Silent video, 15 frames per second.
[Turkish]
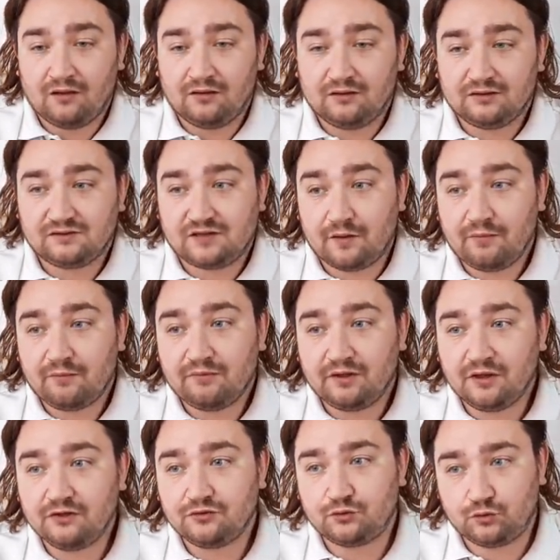E, ee, sebebi
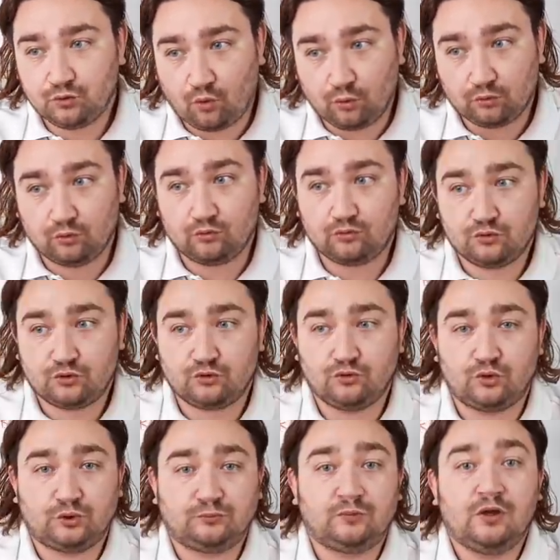de şu olduğunu
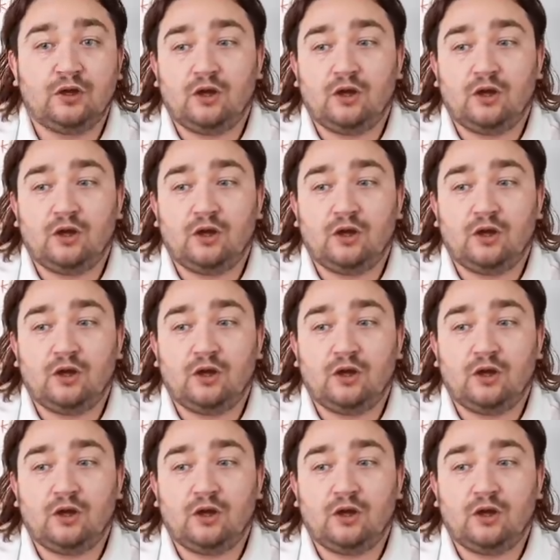düşünüyorum.